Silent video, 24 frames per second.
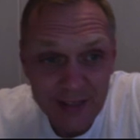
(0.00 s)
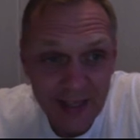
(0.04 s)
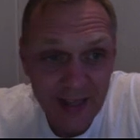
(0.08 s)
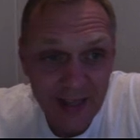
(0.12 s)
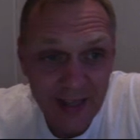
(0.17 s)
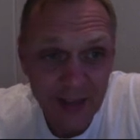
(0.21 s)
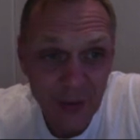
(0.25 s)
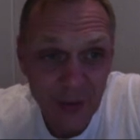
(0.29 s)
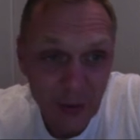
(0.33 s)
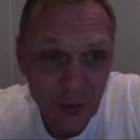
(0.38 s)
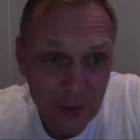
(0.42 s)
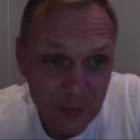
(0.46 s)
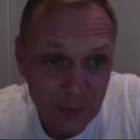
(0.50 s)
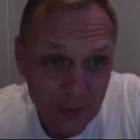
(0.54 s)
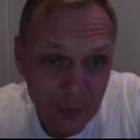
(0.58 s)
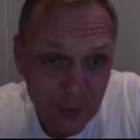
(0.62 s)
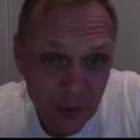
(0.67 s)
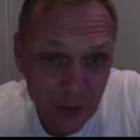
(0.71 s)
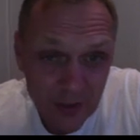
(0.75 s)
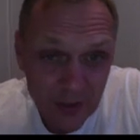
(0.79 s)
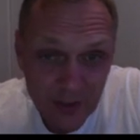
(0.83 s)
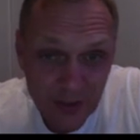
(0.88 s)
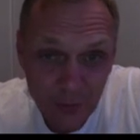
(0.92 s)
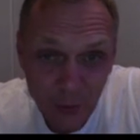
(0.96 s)
tengo en mi
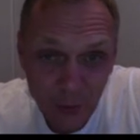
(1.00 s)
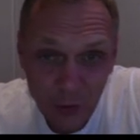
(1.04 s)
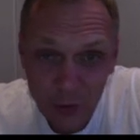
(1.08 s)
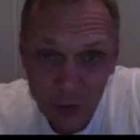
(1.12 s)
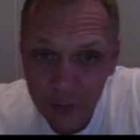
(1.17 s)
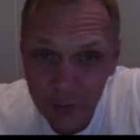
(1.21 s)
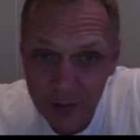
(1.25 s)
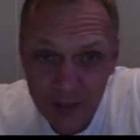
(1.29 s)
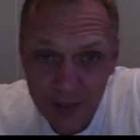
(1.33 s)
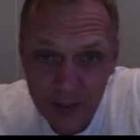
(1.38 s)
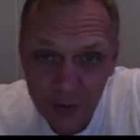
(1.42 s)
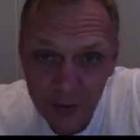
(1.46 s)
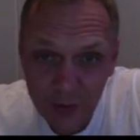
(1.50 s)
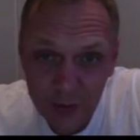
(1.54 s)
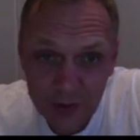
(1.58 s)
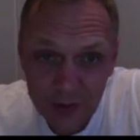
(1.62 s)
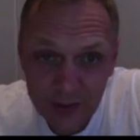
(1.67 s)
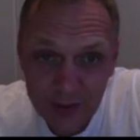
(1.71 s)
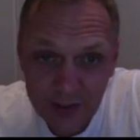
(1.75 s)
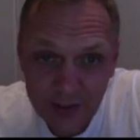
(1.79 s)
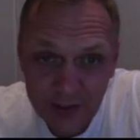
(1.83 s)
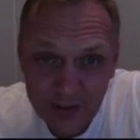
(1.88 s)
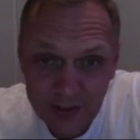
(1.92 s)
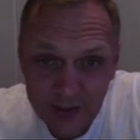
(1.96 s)
portafolio, pero Elrond
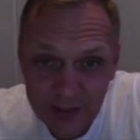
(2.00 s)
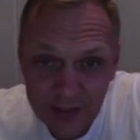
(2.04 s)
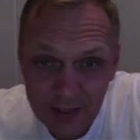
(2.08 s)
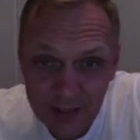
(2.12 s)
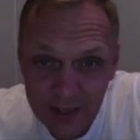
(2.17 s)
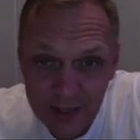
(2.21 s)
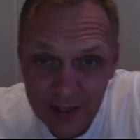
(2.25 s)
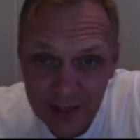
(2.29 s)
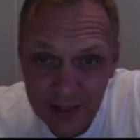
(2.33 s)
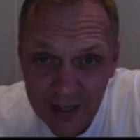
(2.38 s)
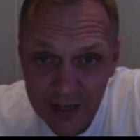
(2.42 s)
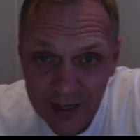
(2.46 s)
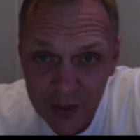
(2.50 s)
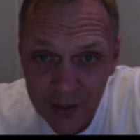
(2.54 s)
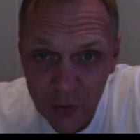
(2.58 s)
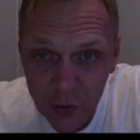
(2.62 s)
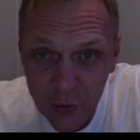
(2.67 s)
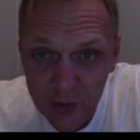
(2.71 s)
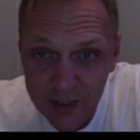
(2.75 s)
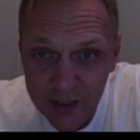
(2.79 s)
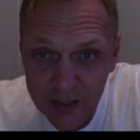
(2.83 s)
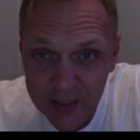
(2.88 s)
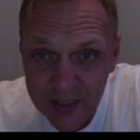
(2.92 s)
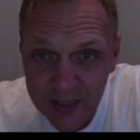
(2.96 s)
es eh, algo
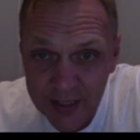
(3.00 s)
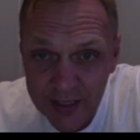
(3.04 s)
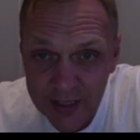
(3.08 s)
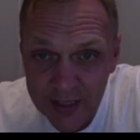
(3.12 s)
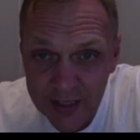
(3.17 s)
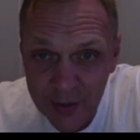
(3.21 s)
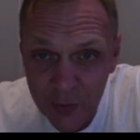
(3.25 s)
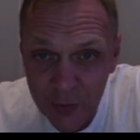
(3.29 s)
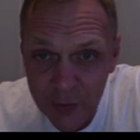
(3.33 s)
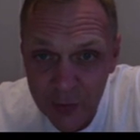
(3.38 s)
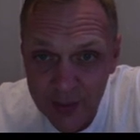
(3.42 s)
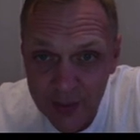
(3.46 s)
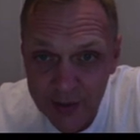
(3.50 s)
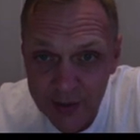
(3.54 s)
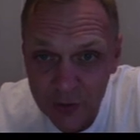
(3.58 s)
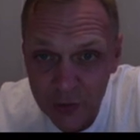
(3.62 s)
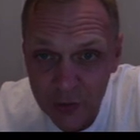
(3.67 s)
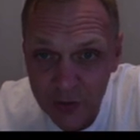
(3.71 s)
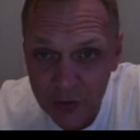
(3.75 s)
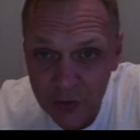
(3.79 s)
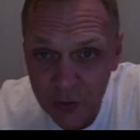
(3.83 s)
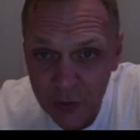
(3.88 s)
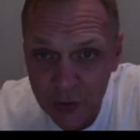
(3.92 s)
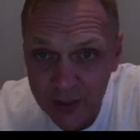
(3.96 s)
que a largo plazo
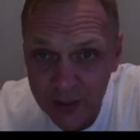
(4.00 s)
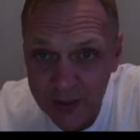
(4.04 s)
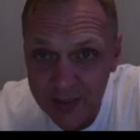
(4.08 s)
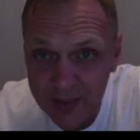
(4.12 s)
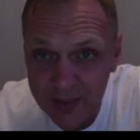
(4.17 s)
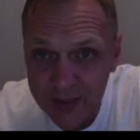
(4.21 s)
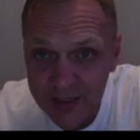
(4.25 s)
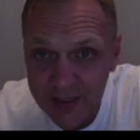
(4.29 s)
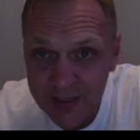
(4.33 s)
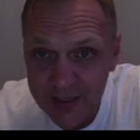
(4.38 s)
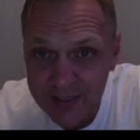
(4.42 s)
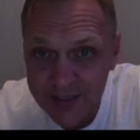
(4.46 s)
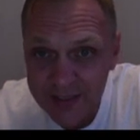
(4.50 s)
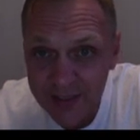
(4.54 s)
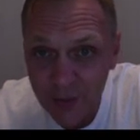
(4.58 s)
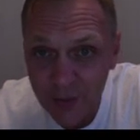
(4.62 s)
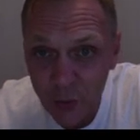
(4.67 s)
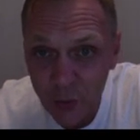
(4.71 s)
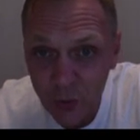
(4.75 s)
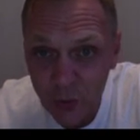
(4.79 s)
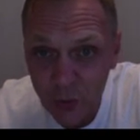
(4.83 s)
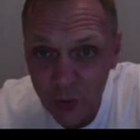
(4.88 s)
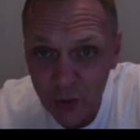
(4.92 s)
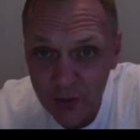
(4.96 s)
estoy
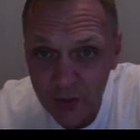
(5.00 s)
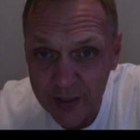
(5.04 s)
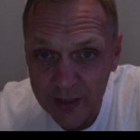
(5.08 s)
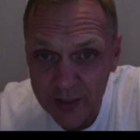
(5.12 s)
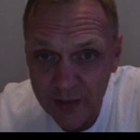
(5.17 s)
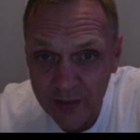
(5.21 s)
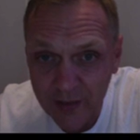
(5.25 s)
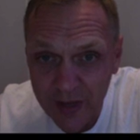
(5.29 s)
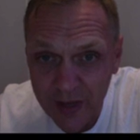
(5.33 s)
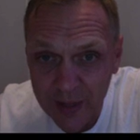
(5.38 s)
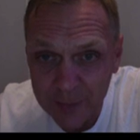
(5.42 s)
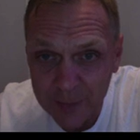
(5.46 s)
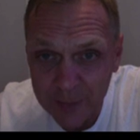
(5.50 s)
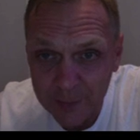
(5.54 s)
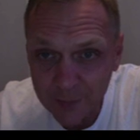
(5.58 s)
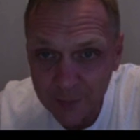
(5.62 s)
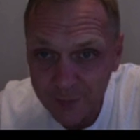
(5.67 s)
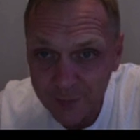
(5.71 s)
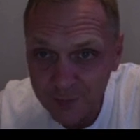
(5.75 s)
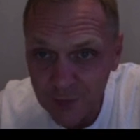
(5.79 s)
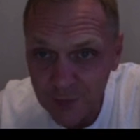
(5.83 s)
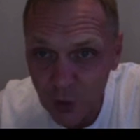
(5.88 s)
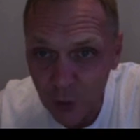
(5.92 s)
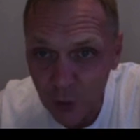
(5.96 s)
seguro que va a
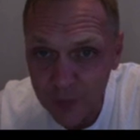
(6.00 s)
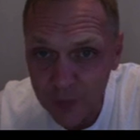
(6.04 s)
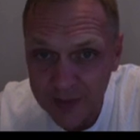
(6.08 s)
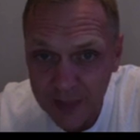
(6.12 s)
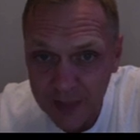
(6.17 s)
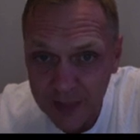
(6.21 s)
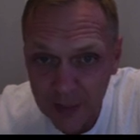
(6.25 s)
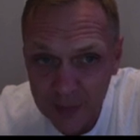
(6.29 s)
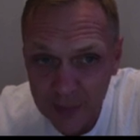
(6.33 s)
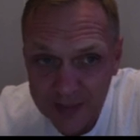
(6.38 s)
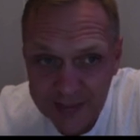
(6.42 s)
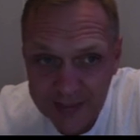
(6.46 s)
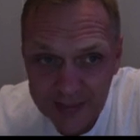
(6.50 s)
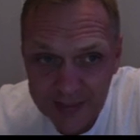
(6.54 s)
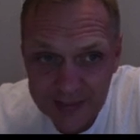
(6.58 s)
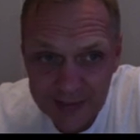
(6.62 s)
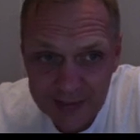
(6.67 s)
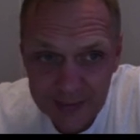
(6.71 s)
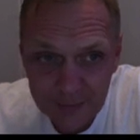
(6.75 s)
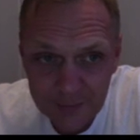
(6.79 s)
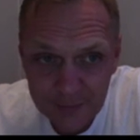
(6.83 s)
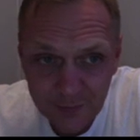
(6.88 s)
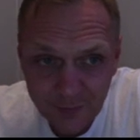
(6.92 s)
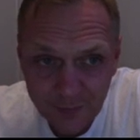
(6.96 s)
aumentar
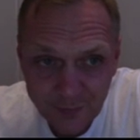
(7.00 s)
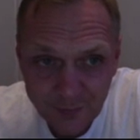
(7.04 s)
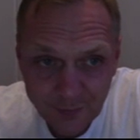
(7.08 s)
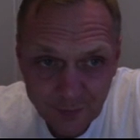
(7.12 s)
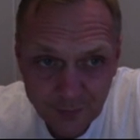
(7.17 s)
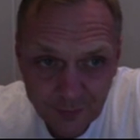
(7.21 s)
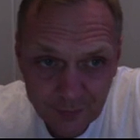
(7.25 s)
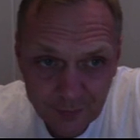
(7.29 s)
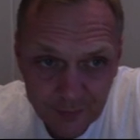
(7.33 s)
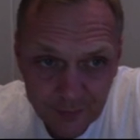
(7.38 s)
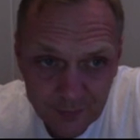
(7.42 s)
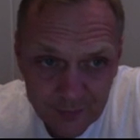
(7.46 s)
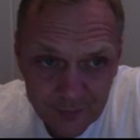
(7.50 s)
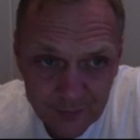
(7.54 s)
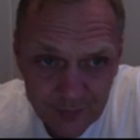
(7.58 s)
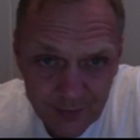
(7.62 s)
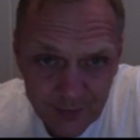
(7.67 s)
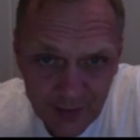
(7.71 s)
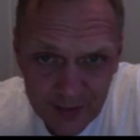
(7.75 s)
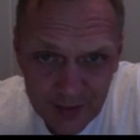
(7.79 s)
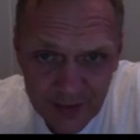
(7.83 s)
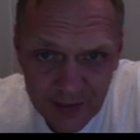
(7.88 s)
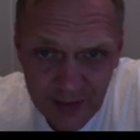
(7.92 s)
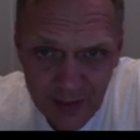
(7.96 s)
bastante.
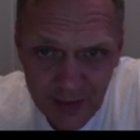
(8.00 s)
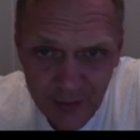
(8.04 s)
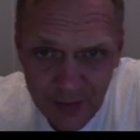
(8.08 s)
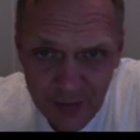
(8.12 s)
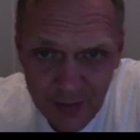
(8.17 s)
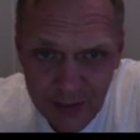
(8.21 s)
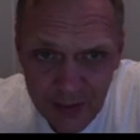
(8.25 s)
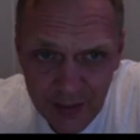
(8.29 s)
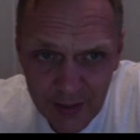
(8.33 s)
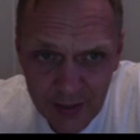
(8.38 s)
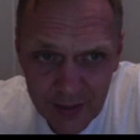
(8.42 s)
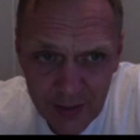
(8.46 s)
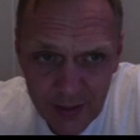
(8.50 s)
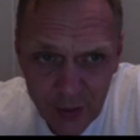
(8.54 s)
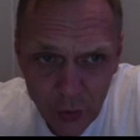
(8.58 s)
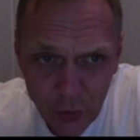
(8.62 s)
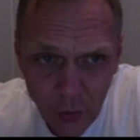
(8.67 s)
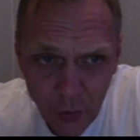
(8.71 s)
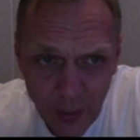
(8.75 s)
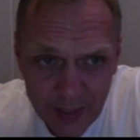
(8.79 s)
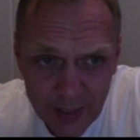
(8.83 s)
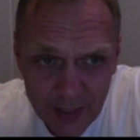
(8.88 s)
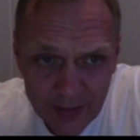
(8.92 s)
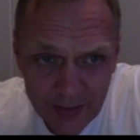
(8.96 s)
Divi,
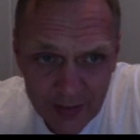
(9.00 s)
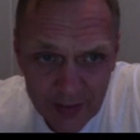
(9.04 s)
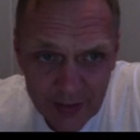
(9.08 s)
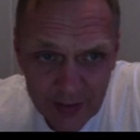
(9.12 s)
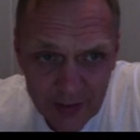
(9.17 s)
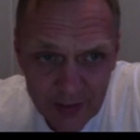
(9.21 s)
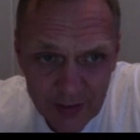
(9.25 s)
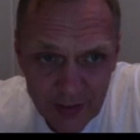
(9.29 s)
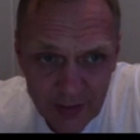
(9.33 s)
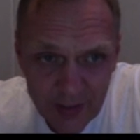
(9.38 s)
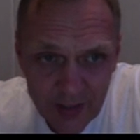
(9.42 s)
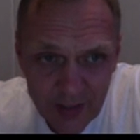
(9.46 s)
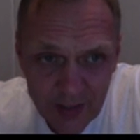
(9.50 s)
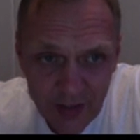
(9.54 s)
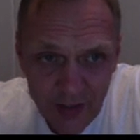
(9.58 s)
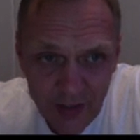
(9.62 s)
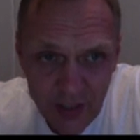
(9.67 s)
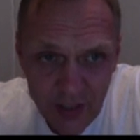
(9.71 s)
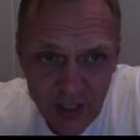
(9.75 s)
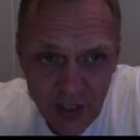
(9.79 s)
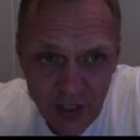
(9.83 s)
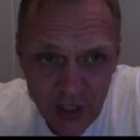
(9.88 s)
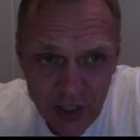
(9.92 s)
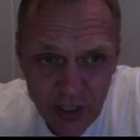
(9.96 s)
Quant,
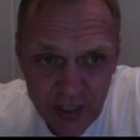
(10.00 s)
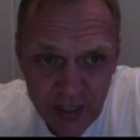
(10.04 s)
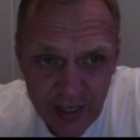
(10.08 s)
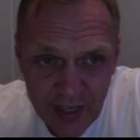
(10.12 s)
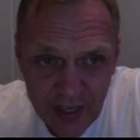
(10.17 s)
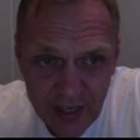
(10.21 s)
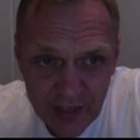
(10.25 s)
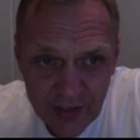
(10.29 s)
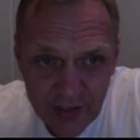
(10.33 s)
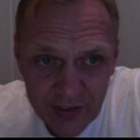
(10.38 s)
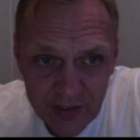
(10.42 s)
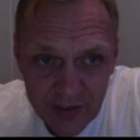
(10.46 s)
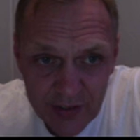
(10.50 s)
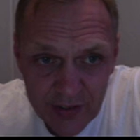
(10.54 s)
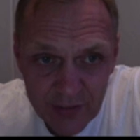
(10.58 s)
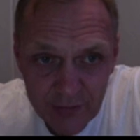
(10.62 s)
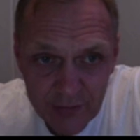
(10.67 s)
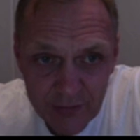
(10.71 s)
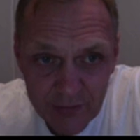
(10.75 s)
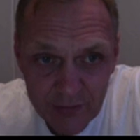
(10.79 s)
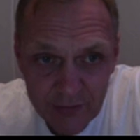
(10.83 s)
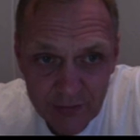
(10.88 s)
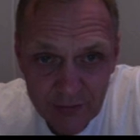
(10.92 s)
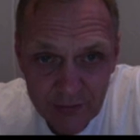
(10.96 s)
Digitex
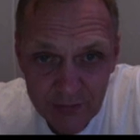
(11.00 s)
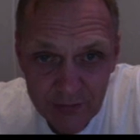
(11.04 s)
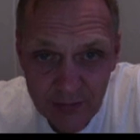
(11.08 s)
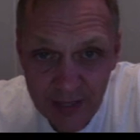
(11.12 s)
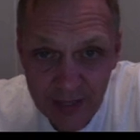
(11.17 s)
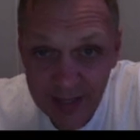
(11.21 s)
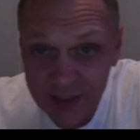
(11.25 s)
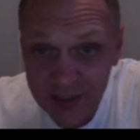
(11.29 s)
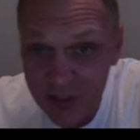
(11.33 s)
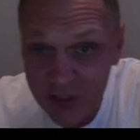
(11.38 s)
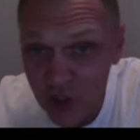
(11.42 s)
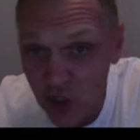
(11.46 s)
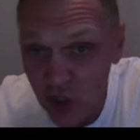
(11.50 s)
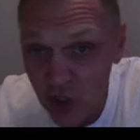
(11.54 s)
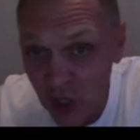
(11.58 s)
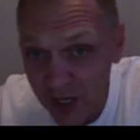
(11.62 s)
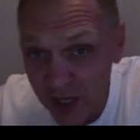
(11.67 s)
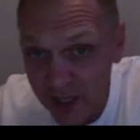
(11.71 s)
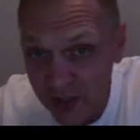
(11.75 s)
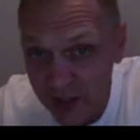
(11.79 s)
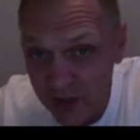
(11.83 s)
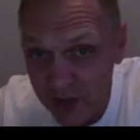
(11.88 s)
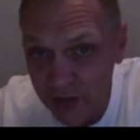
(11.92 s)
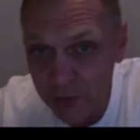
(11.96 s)

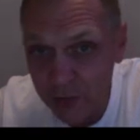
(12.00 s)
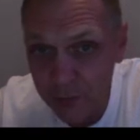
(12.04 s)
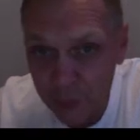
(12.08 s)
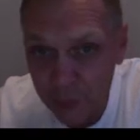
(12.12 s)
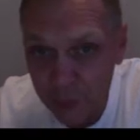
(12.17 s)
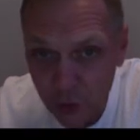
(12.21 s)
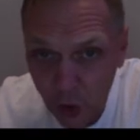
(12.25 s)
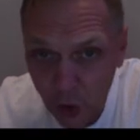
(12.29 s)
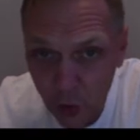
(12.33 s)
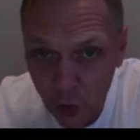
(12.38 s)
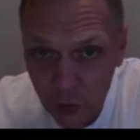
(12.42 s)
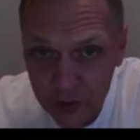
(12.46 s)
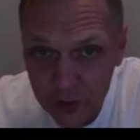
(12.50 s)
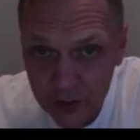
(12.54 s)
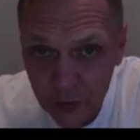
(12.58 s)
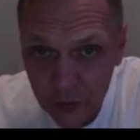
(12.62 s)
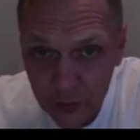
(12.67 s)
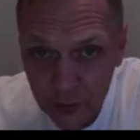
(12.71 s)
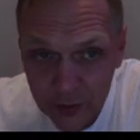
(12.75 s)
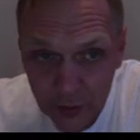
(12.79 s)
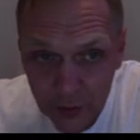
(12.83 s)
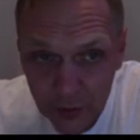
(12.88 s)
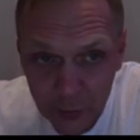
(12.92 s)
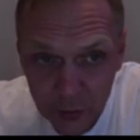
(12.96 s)
Exchange Token
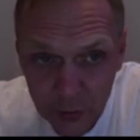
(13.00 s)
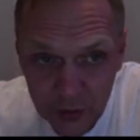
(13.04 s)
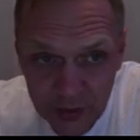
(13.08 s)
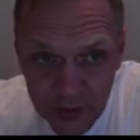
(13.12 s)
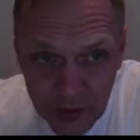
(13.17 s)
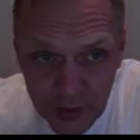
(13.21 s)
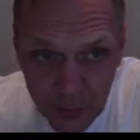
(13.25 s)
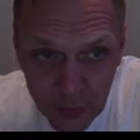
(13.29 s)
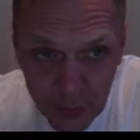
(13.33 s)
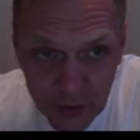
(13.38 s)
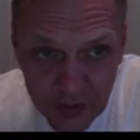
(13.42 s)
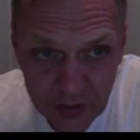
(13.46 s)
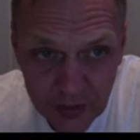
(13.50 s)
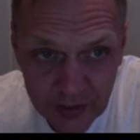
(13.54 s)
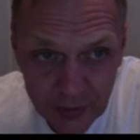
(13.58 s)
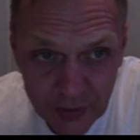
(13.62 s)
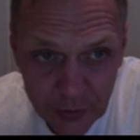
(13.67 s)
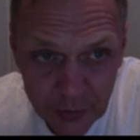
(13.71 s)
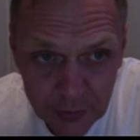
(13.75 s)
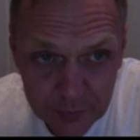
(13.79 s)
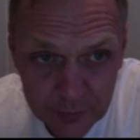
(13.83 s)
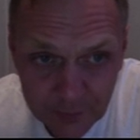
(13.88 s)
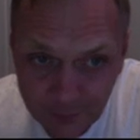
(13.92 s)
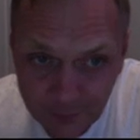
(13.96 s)

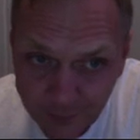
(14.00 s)
4.0%.